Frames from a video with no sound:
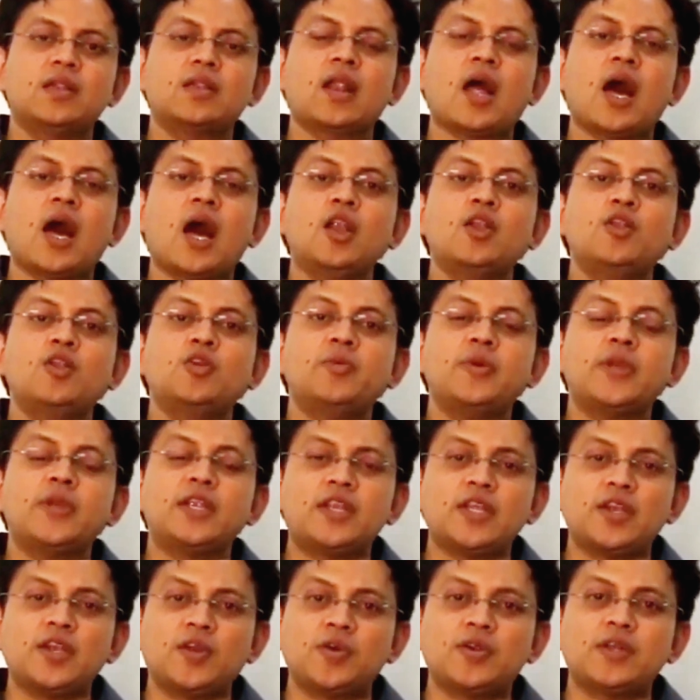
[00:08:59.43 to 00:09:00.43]
రాళ్ళు
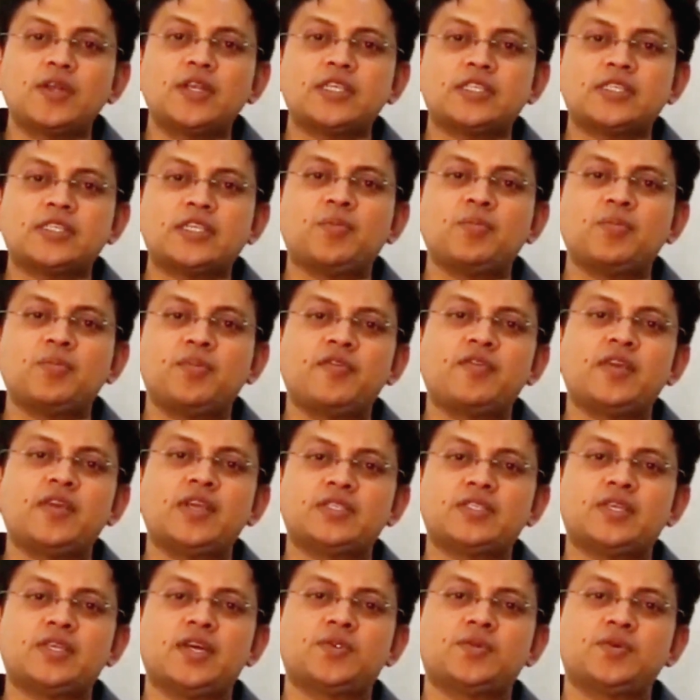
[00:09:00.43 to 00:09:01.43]
పెట్టి కొట్టి
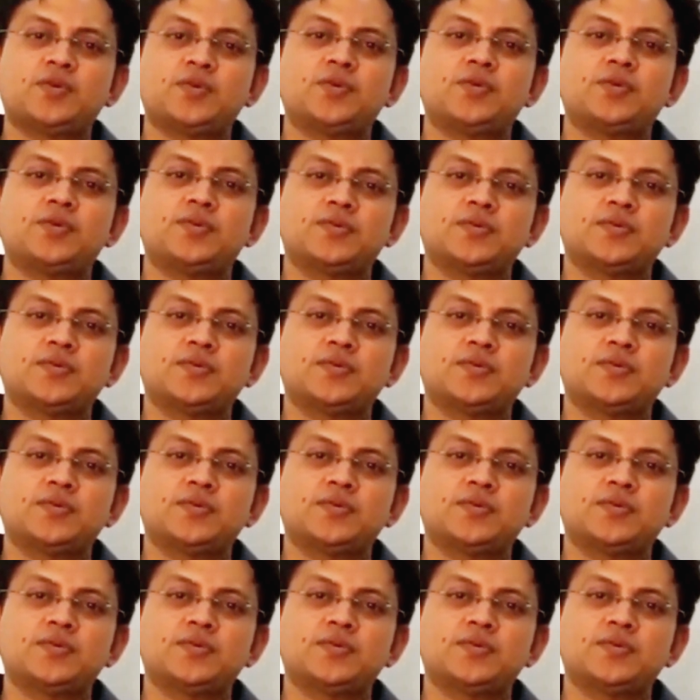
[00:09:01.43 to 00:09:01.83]
చంపివేశారు